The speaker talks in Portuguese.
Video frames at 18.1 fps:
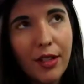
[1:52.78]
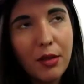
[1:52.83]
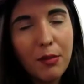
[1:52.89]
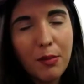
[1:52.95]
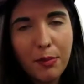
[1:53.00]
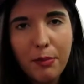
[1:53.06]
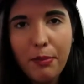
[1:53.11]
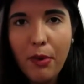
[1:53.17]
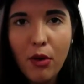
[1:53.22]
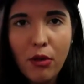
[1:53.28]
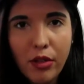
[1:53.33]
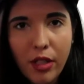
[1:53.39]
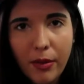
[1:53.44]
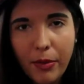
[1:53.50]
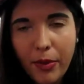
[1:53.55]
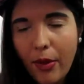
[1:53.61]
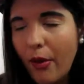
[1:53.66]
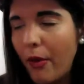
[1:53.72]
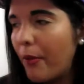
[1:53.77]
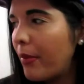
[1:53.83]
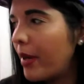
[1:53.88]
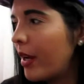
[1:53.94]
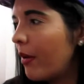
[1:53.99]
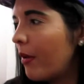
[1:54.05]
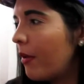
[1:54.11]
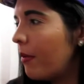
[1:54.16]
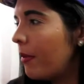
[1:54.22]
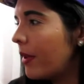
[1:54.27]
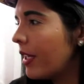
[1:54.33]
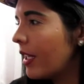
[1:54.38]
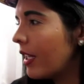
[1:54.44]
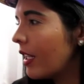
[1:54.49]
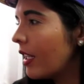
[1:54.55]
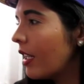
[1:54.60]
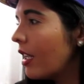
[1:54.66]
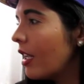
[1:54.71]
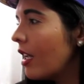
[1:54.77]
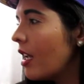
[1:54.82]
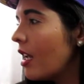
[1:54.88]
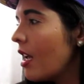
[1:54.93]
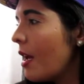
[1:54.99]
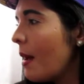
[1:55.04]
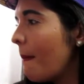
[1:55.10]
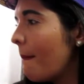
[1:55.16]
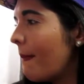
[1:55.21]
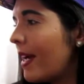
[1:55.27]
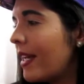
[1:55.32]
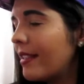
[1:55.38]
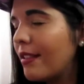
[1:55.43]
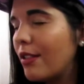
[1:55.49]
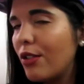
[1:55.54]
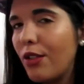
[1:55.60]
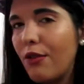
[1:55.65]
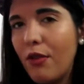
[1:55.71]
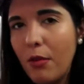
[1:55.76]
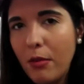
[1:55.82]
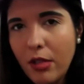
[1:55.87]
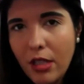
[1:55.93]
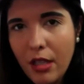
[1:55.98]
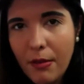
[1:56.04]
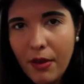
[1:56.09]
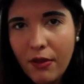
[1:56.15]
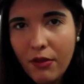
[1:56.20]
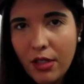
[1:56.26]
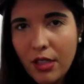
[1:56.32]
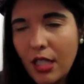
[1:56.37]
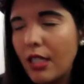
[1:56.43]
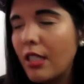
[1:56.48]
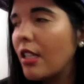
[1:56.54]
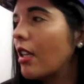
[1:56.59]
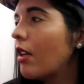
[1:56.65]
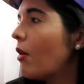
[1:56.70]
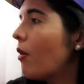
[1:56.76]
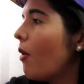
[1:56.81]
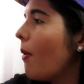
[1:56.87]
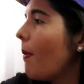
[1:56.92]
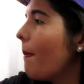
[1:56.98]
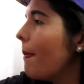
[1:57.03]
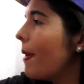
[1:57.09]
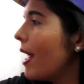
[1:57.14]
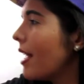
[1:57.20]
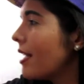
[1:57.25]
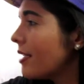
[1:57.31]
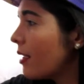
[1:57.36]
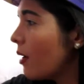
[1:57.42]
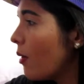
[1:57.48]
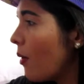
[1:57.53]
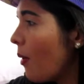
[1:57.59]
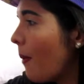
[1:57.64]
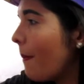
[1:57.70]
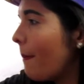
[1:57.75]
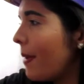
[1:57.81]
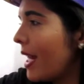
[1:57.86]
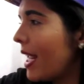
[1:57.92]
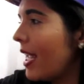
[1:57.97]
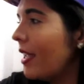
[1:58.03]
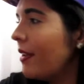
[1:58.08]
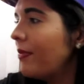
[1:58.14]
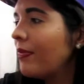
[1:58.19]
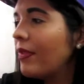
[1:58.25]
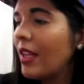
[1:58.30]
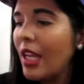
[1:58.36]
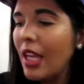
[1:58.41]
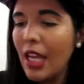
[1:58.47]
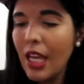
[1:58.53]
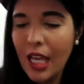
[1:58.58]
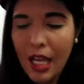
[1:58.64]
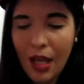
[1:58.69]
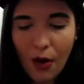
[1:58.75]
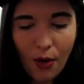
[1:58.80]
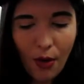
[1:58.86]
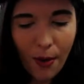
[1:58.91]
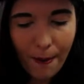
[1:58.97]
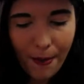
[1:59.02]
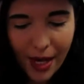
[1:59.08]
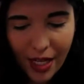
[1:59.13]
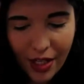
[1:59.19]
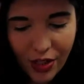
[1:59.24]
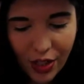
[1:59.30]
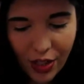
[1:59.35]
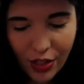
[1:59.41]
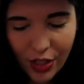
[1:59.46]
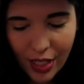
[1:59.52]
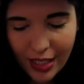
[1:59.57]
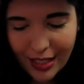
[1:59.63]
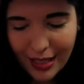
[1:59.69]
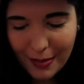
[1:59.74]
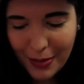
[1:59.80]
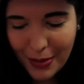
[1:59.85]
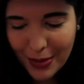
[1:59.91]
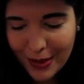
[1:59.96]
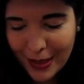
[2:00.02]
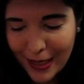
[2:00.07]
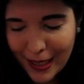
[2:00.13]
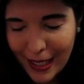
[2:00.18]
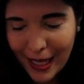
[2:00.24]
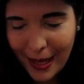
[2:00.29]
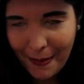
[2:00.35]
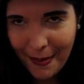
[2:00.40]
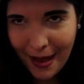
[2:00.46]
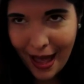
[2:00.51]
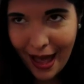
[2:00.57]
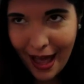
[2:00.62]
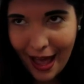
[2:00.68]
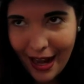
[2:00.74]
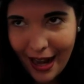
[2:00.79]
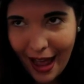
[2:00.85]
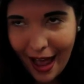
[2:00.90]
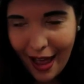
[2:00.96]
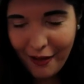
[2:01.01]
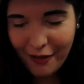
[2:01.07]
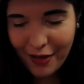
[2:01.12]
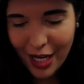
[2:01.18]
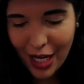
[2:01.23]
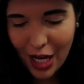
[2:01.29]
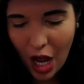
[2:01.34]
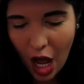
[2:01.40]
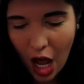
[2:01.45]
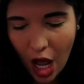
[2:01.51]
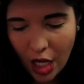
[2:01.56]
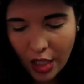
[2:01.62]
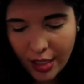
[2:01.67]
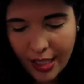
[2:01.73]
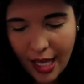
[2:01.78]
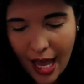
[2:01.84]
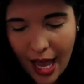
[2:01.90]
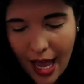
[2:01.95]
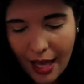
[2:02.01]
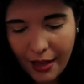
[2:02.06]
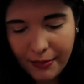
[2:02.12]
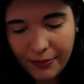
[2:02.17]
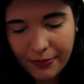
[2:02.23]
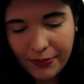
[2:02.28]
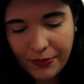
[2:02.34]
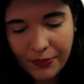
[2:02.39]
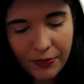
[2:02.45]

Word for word: faz um pouco tempo que eu comprei roupa, né? Mas eu já vou mostrar pra vocês aqui as que eu comprei. Eu comprei, gente, essa blusinha maravilhosa!